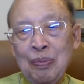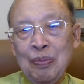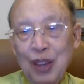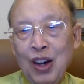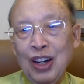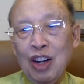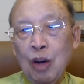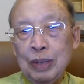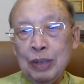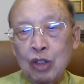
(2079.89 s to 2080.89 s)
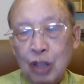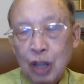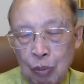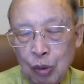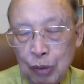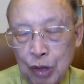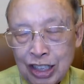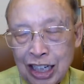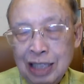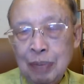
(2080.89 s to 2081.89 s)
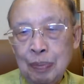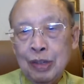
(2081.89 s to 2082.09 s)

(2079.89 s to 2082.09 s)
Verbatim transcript: เนาะและขอพระเจ้าพวกพี่น้องอย่าลืม